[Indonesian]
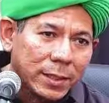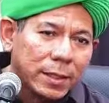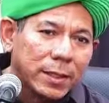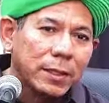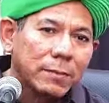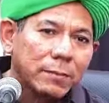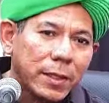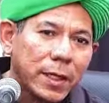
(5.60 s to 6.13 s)
dan
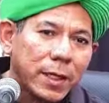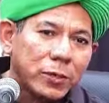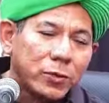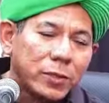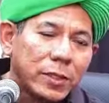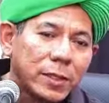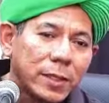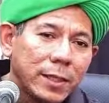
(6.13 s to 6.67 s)
kenapa
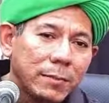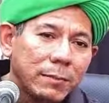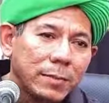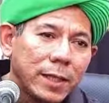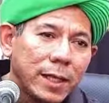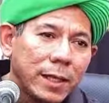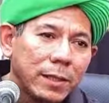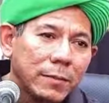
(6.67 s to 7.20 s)
harus kita
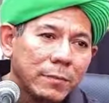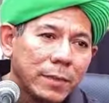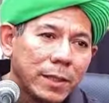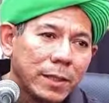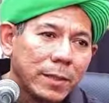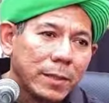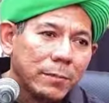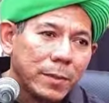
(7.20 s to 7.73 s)

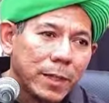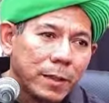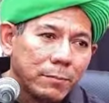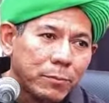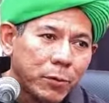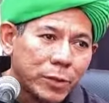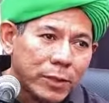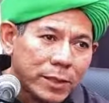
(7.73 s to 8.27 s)

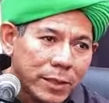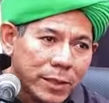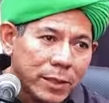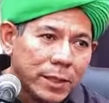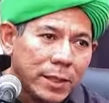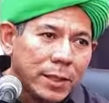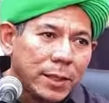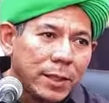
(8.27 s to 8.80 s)
melampauinya
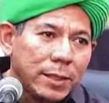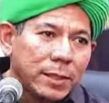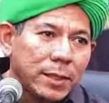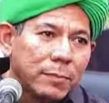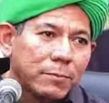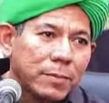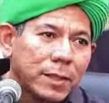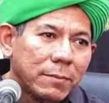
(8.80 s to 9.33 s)

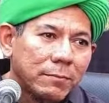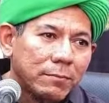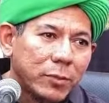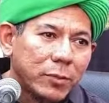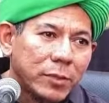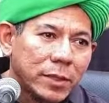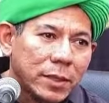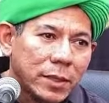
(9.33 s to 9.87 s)
dan
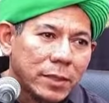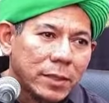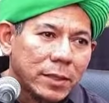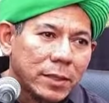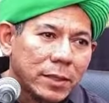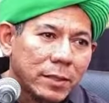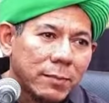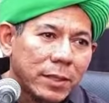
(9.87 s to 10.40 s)
menempuhnya
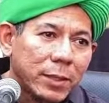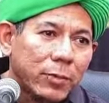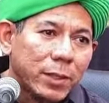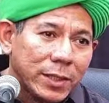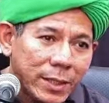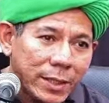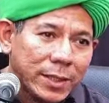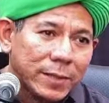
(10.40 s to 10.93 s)
serta
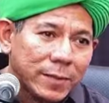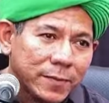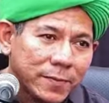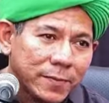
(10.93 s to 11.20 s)
melewatinya?